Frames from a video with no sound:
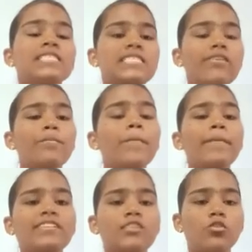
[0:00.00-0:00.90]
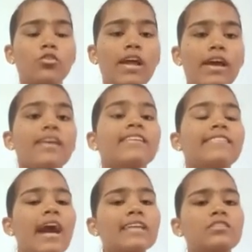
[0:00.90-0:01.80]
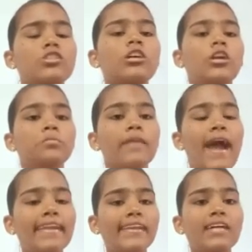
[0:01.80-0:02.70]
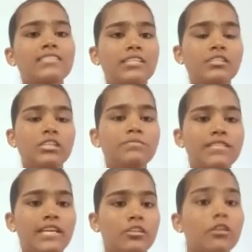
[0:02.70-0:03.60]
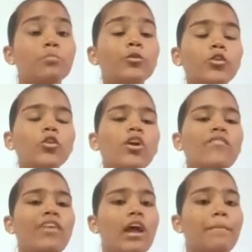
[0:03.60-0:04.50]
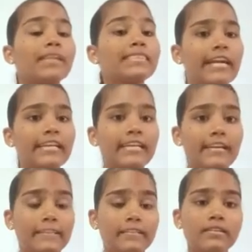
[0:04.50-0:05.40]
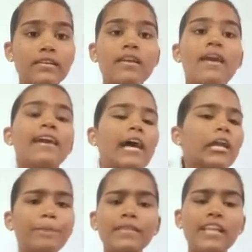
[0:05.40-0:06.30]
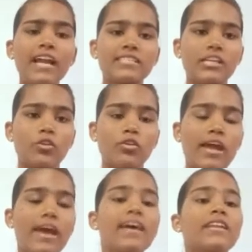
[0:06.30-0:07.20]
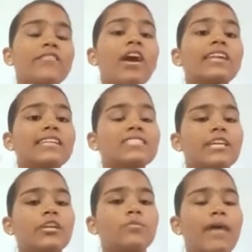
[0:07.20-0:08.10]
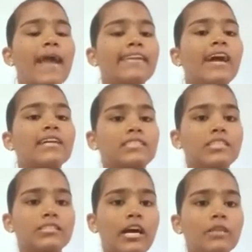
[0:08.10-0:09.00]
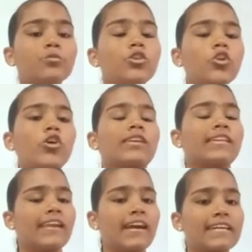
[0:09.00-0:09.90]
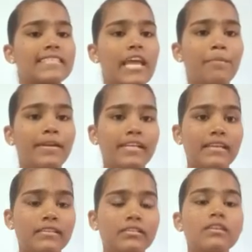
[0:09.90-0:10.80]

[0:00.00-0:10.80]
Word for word: சிவப்பு பீன்ஸில் உள்ள நார்ச்சத்துக்களும் ஆன்டி ஆக்சிஜன்களும் சேர்ந்து புற்றுநோய் வராமல் தடுக்கிறது கருப்பு திராட்சையில் உள்ள ரிவால்டெஸ்ட் என்னும் ஆன்டி ஆக்சிடென்ட் தான் புற்றுநோய்க்கு எதிராக செயல்படுகிறது